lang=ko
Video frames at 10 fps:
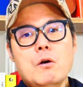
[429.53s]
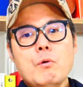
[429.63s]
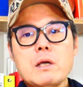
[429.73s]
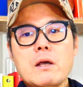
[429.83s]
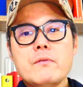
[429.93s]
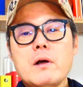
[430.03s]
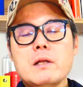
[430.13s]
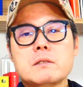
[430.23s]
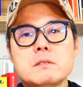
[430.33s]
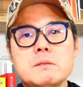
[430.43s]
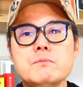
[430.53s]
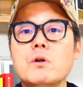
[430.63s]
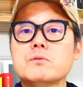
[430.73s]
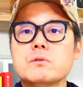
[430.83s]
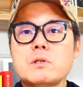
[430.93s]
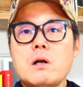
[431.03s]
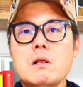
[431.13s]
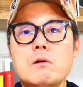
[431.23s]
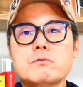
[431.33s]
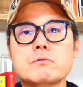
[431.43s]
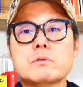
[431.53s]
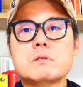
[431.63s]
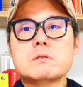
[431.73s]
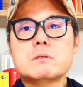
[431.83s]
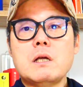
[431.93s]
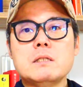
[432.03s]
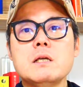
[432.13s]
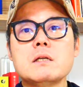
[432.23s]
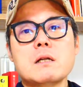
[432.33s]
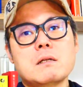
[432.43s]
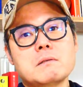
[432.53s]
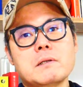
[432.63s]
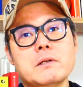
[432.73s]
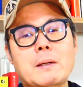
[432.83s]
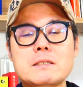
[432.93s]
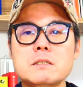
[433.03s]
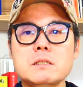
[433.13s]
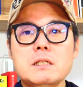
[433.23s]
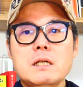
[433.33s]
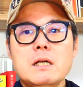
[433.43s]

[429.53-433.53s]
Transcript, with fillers: 왜 옛날에 그 힘들었던 상황을 가지고 글을 쓰냐 이 얘기를 하는 거예요. 마치